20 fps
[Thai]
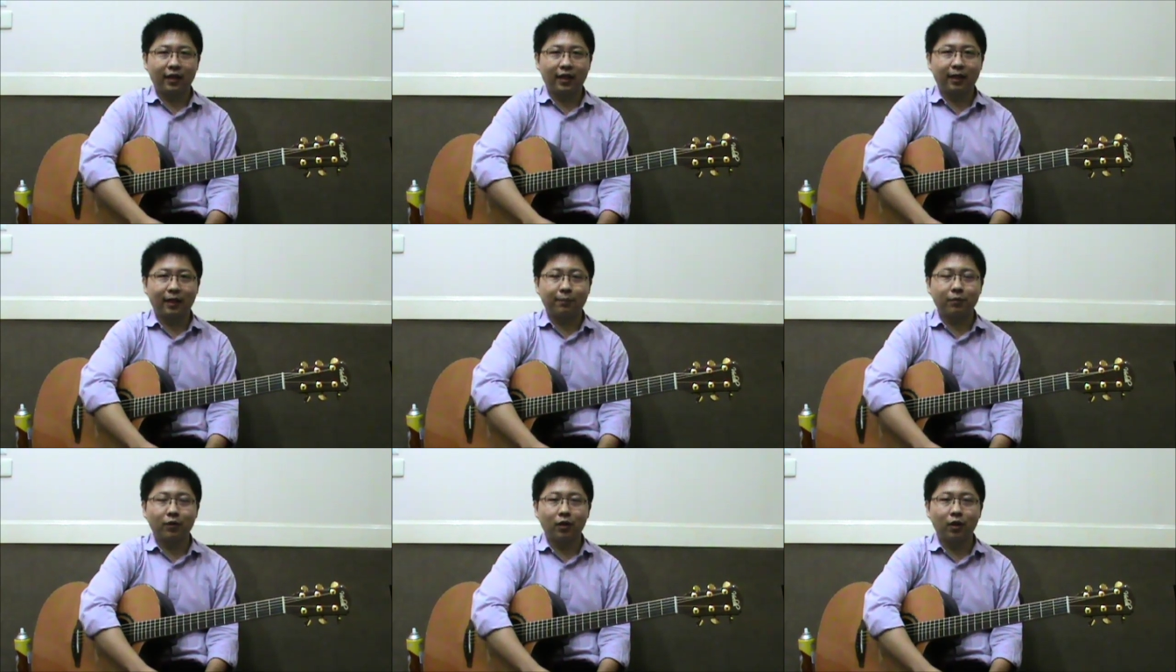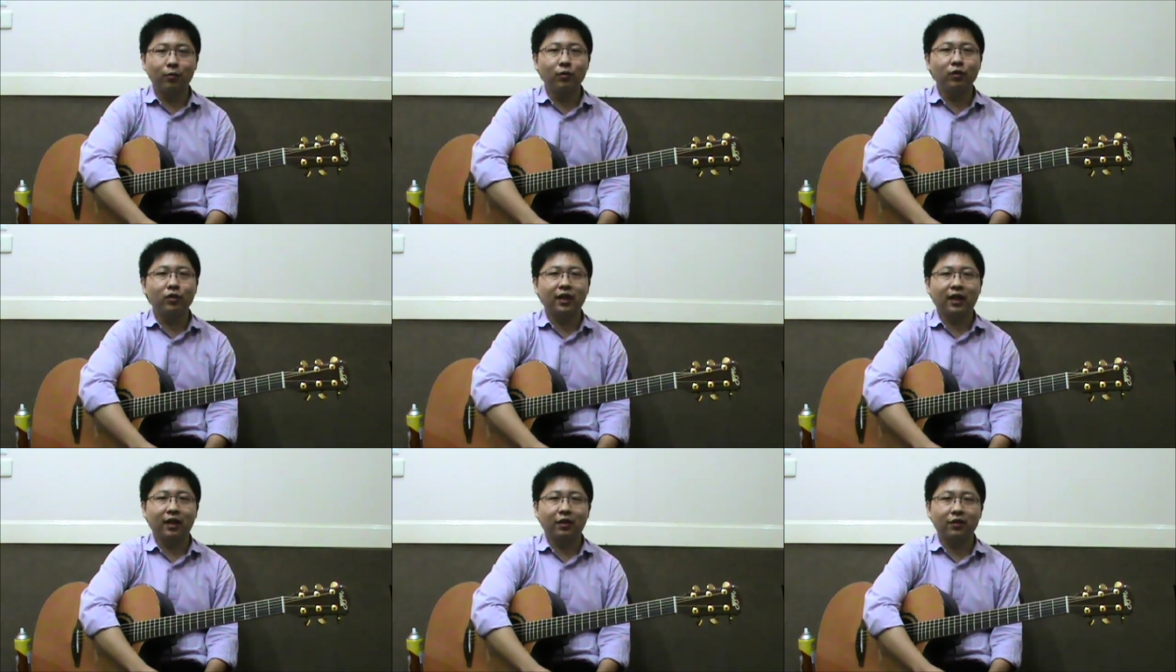รับข้อ
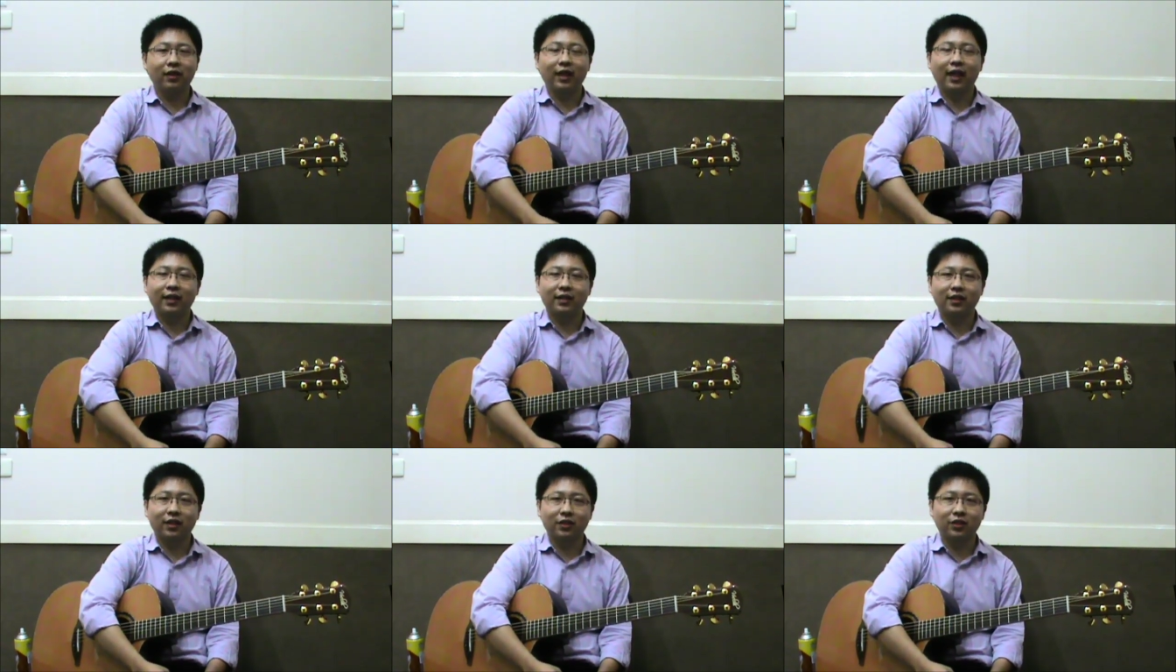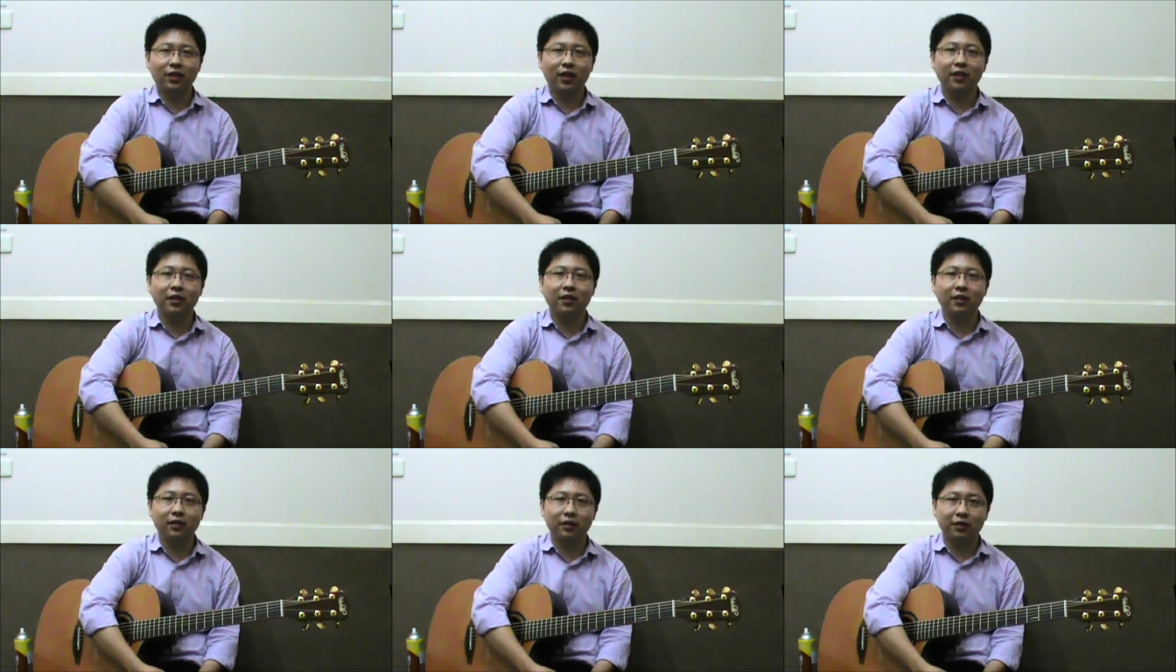มูลข่าวสารจากช่
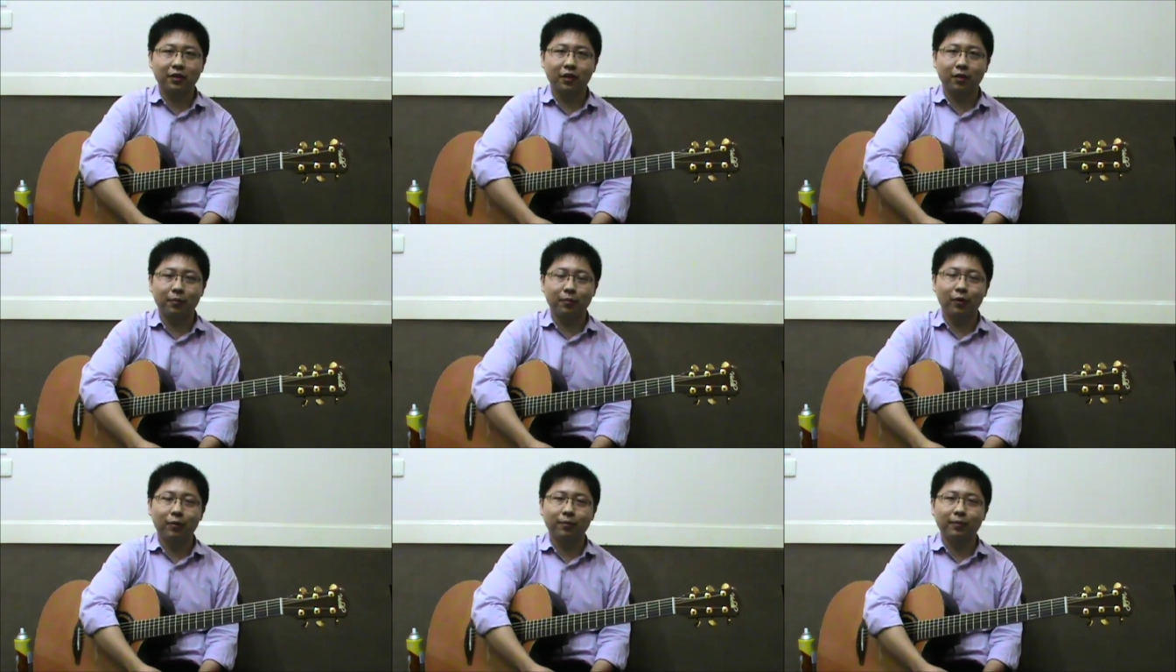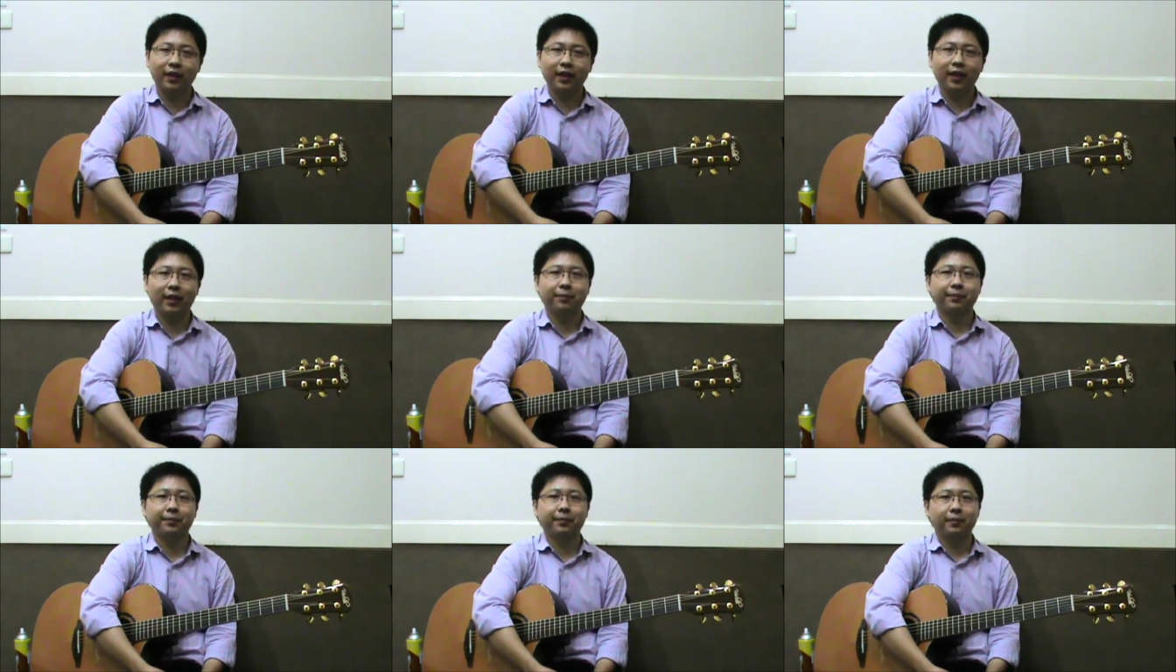องของผมนะ
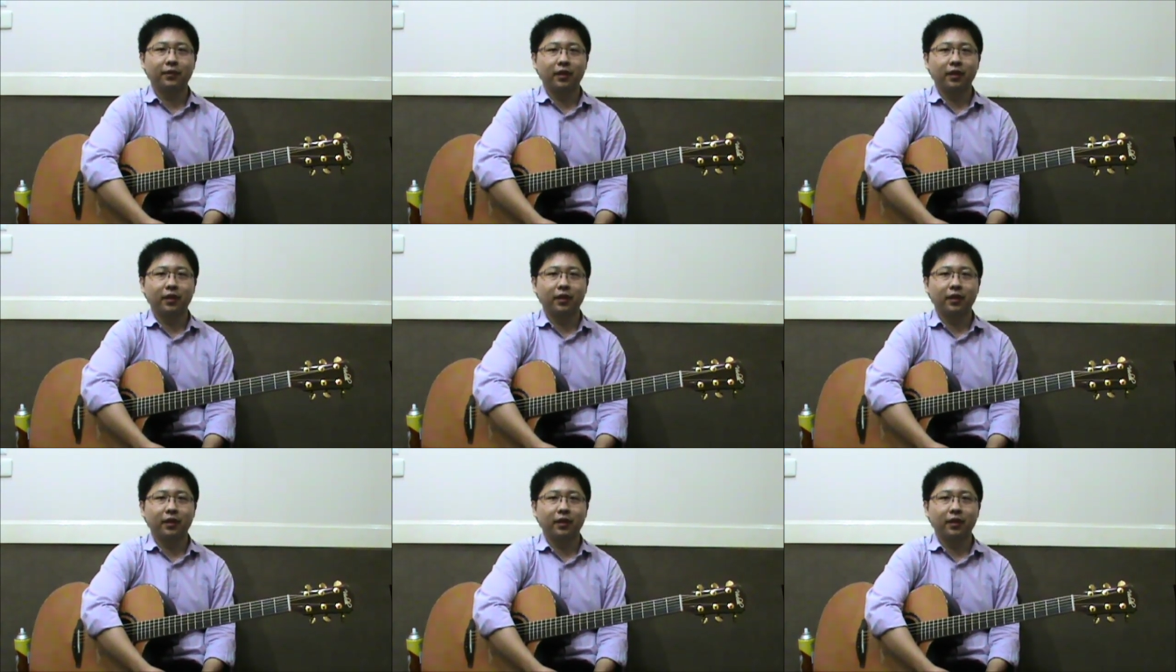ครับ